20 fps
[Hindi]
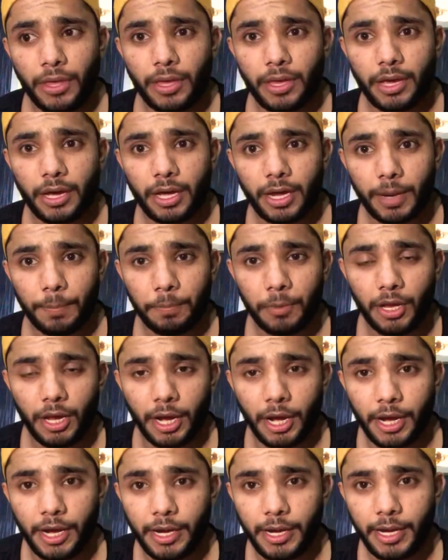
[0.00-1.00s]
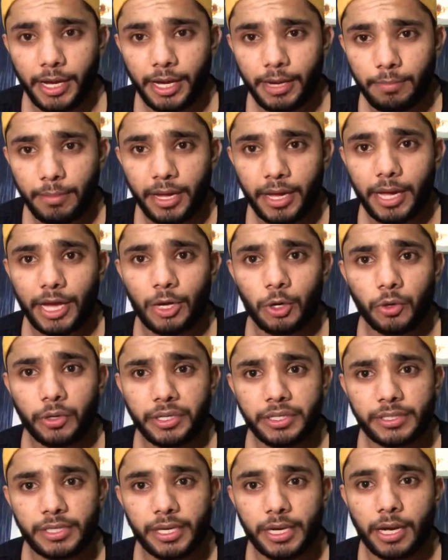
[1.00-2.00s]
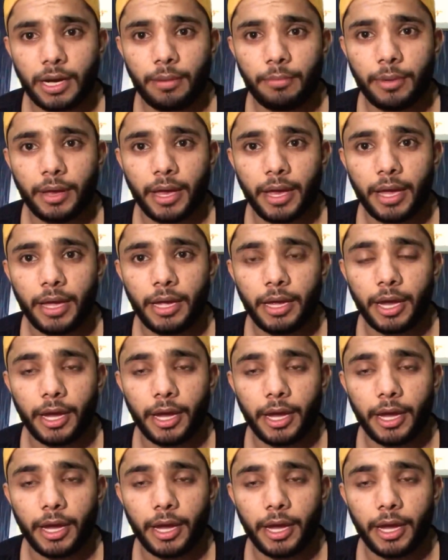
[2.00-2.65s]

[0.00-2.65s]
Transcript: कि अगर आपकी इनटेक में कैलोरीज कम है